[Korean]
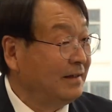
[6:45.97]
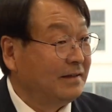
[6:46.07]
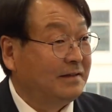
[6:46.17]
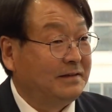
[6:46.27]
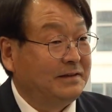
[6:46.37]

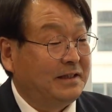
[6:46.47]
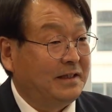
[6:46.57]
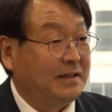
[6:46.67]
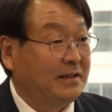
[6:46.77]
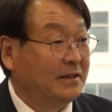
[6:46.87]

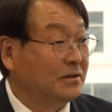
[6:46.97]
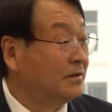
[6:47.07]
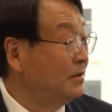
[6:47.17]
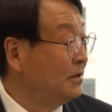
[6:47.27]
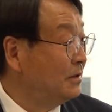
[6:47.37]
그런데
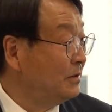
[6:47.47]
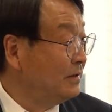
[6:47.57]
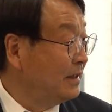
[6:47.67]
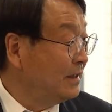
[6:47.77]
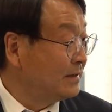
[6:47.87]

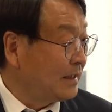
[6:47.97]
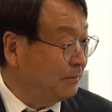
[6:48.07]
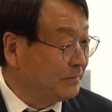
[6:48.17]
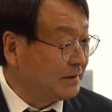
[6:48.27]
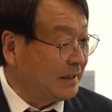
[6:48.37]
그런데 3,